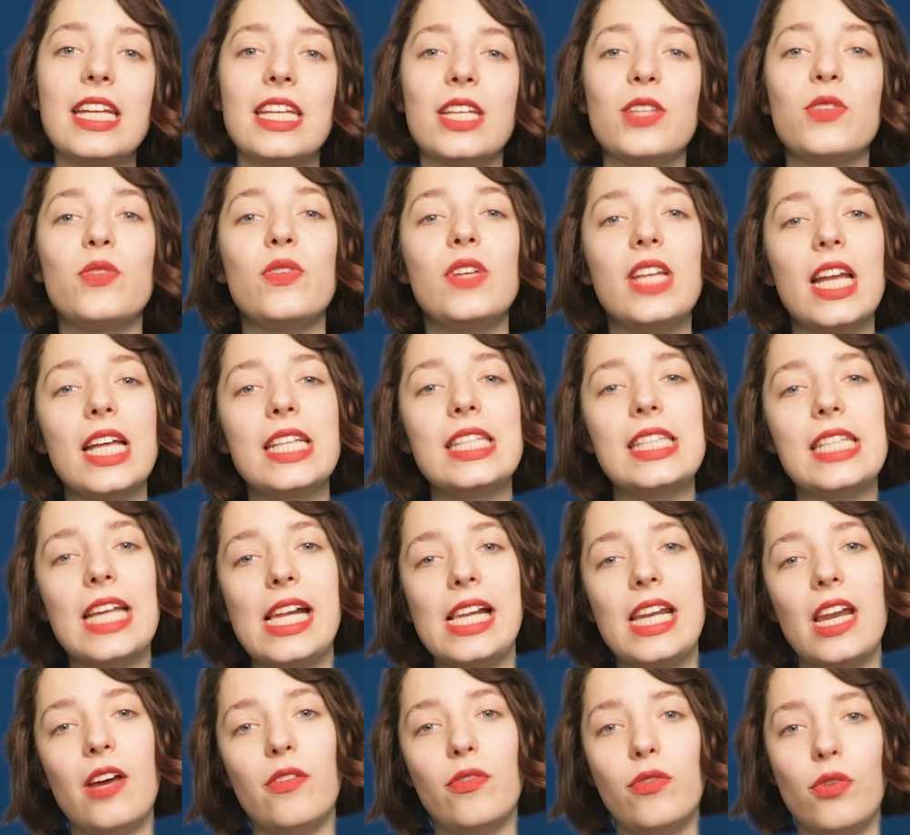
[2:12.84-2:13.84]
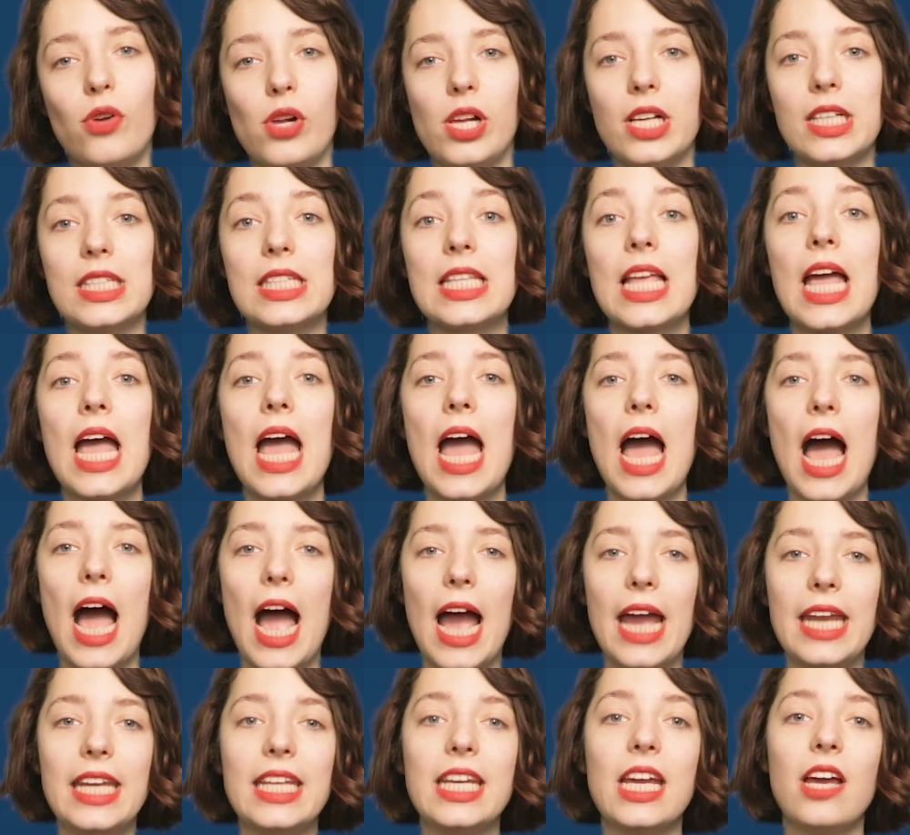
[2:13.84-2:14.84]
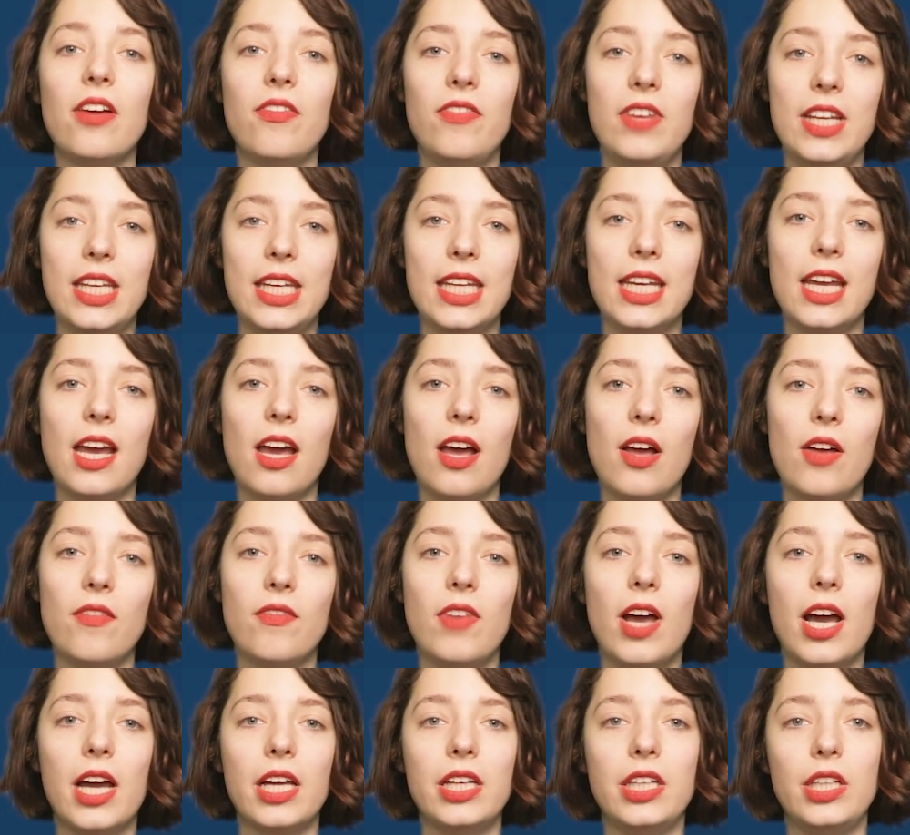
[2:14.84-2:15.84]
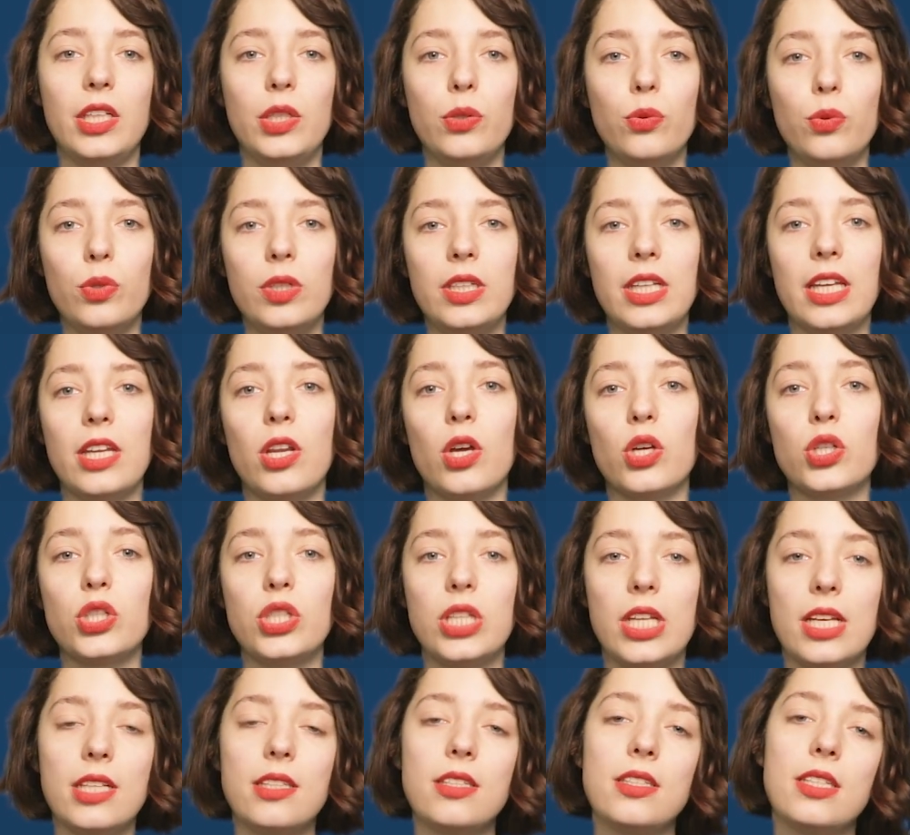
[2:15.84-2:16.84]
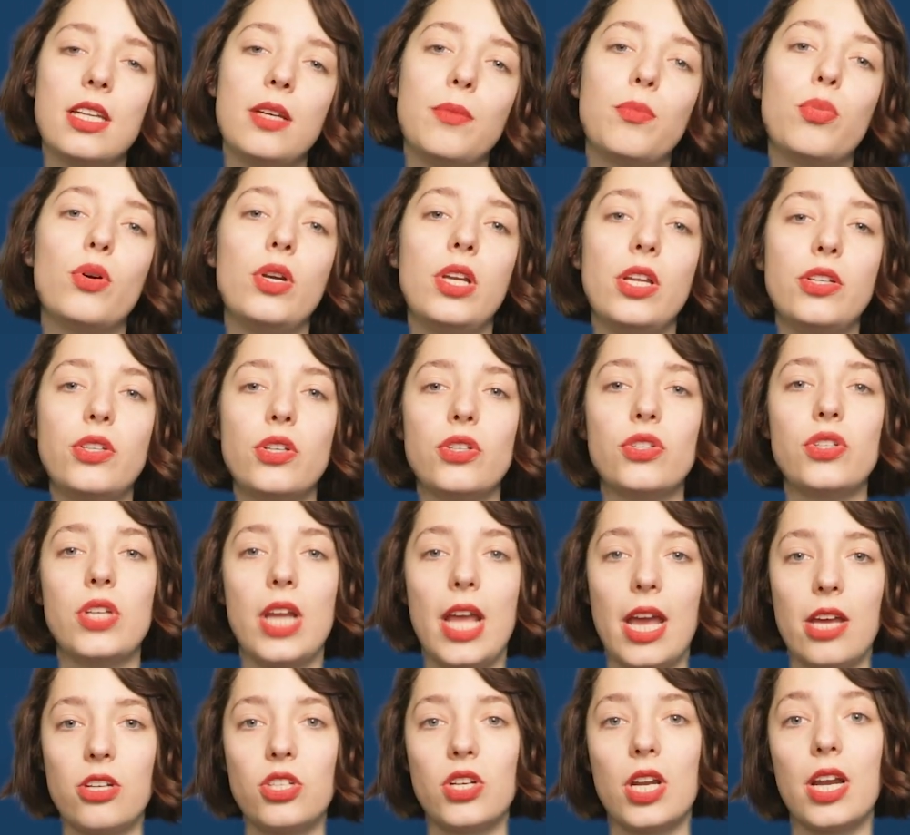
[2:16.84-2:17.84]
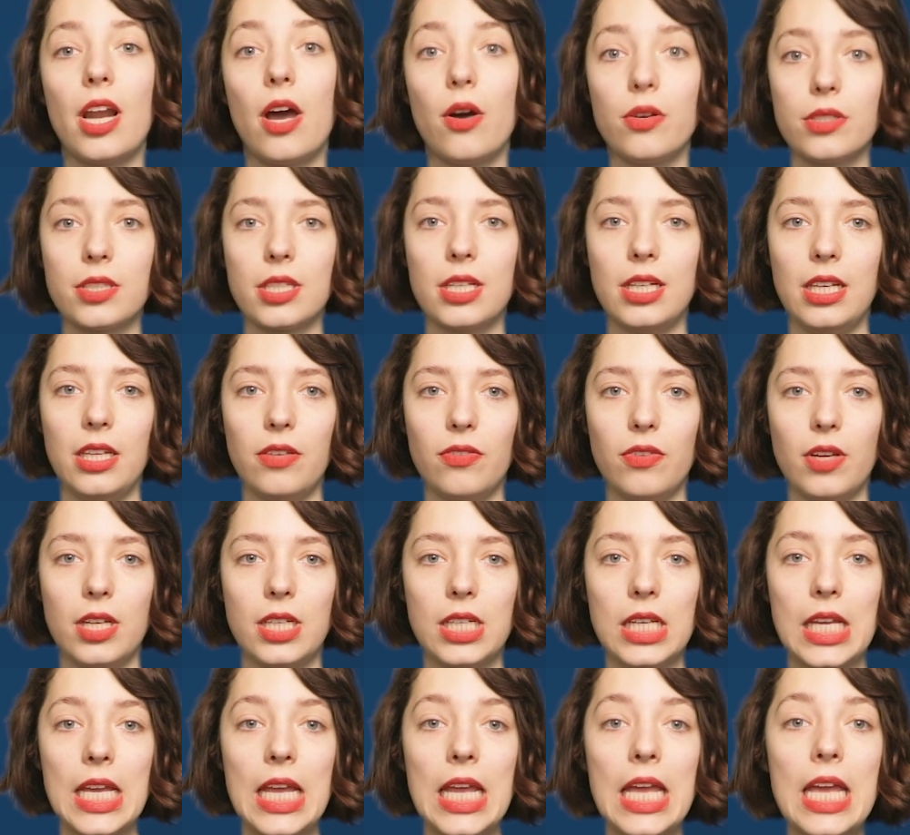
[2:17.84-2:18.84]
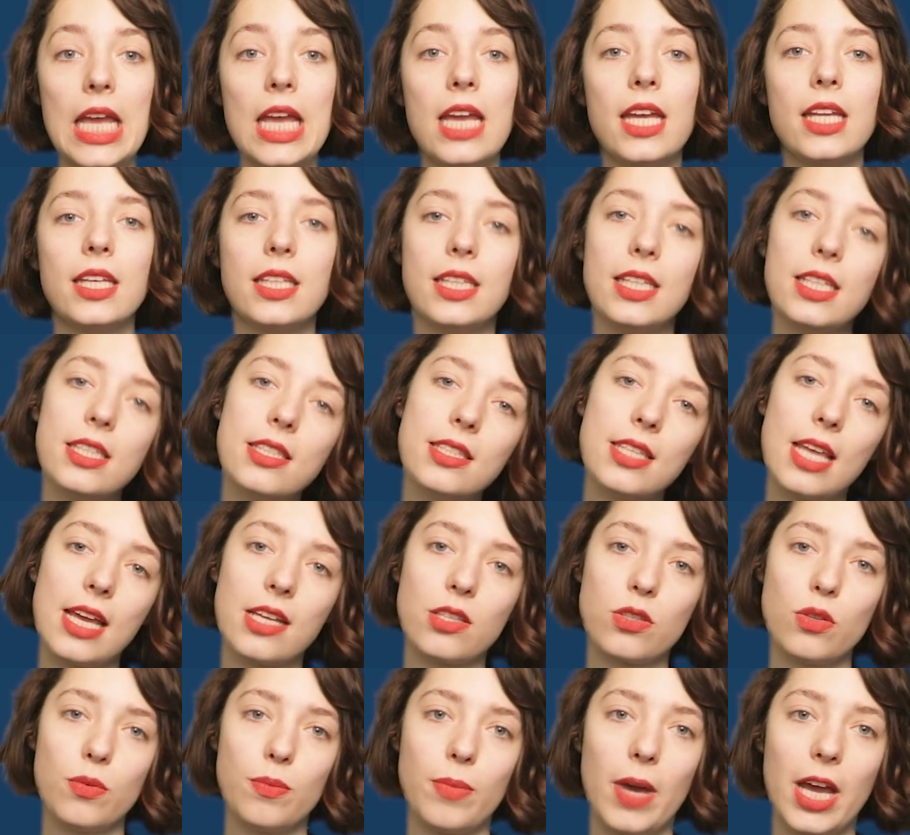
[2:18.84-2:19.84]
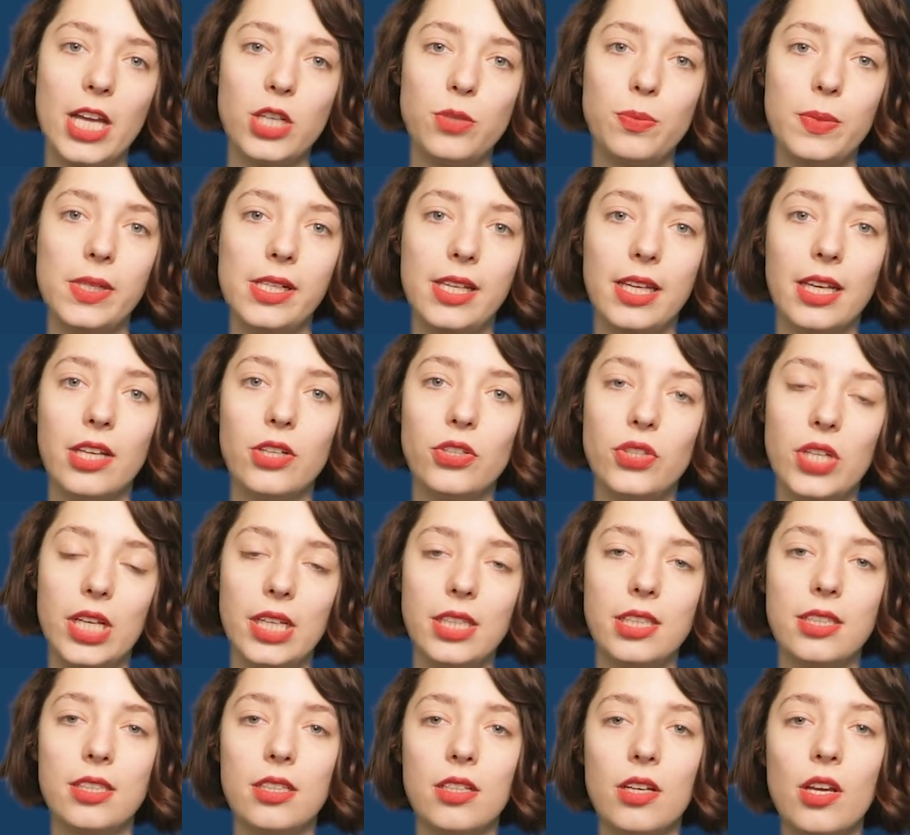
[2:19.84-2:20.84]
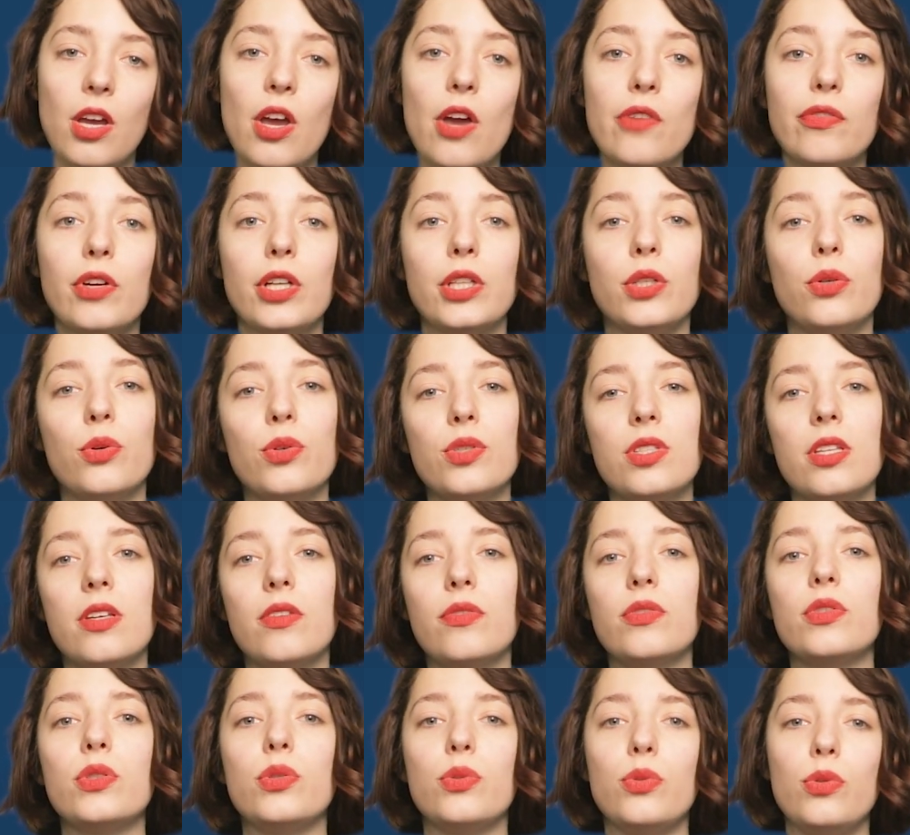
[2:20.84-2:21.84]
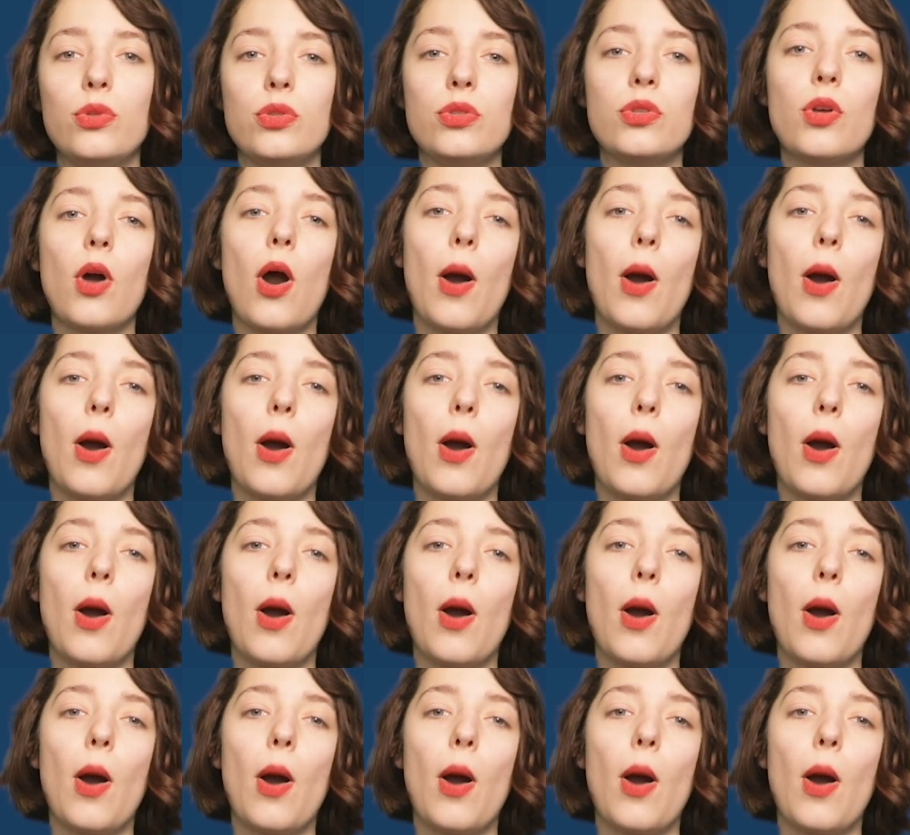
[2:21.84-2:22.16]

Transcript: des finanziellen Erfolgs einiger weniger waren die Juden jedoch stets den politischen Herrschern ausgeliefert. Dies zeigt zum Beispiel die Geschichte von Josef Süß